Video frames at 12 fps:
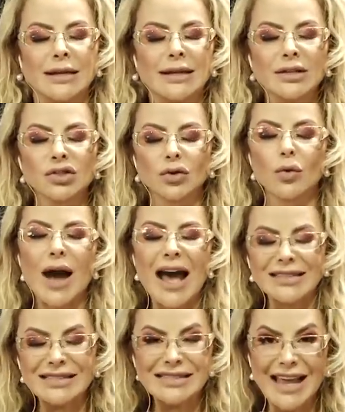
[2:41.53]
Isso
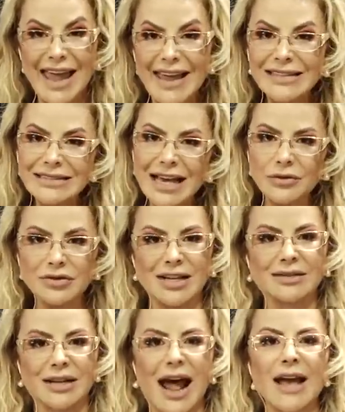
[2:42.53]
há seis anos
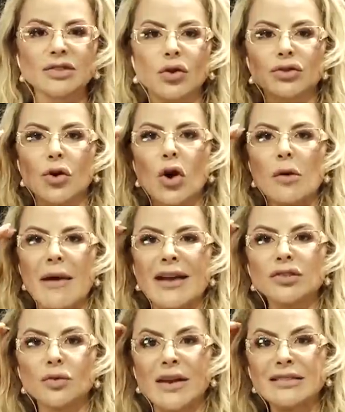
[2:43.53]
atrás, quando eu
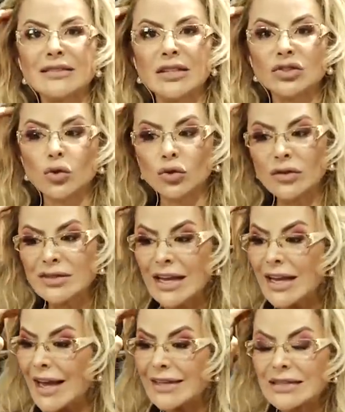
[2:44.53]
começo esses estudos.
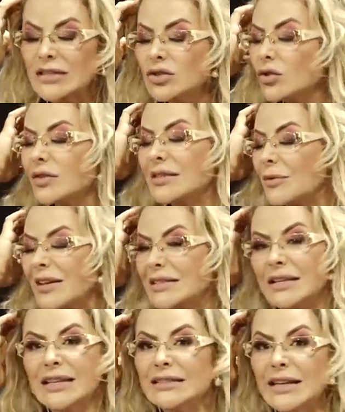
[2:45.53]
Esses estudos não
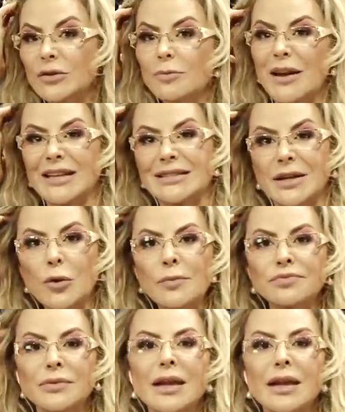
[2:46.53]
existem no Brasil.